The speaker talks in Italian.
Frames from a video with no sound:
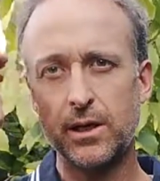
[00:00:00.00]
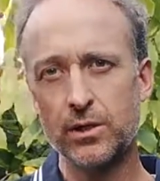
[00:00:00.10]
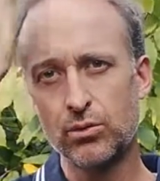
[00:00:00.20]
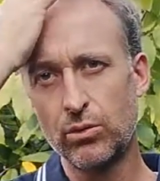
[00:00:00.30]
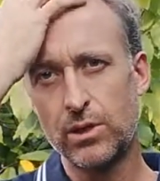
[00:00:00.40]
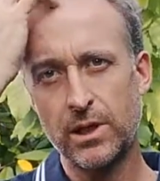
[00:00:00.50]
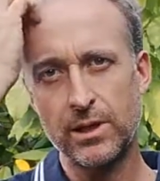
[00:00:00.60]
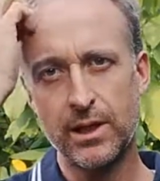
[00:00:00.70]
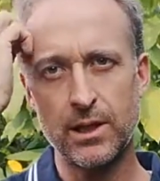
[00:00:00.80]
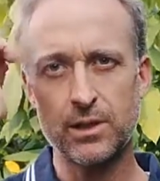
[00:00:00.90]

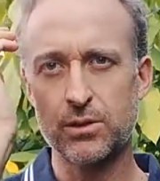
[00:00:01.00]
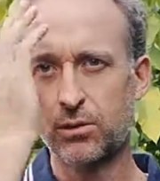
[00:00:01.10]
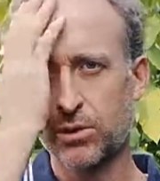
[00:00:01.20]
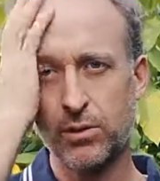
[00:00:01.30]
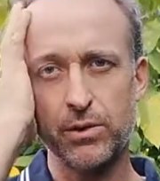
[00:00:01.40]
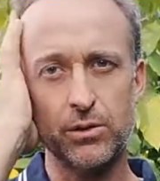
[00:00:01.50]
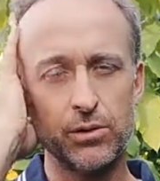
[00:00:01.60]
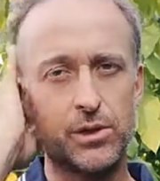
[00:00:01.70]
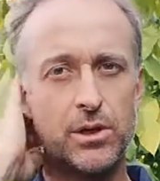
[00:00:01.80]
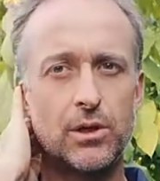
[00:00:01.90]
risulta dall'ascolto di questi
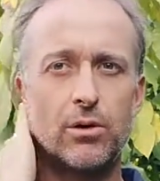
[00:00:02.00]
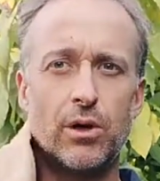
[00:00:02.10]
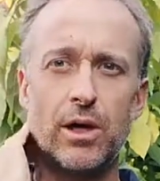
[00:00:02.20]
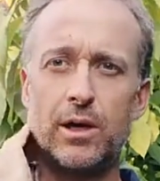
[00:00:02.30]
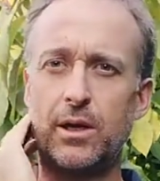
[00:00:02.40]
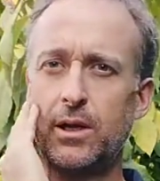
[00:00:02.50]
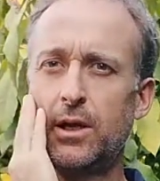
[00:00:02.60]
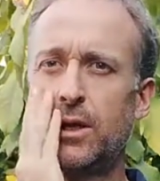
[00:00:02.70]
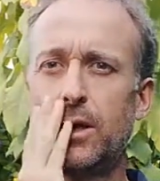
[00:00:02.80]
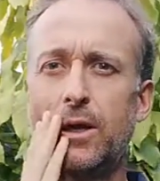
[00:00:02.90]
due signore
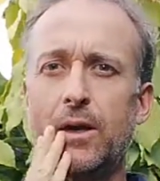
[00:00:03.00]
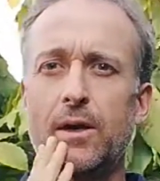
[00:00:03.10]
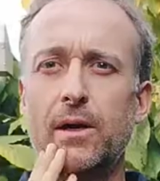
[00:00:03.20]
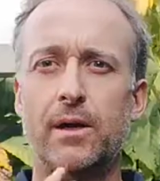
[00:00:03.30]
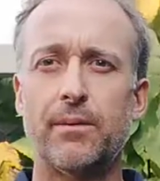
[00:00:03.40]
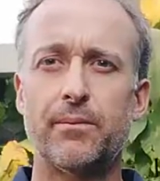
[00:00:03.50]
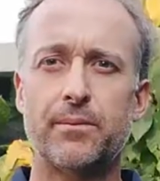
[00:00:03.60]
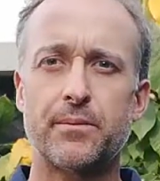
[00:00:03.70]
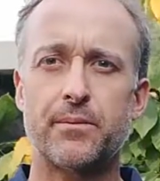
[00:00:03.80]
ehm,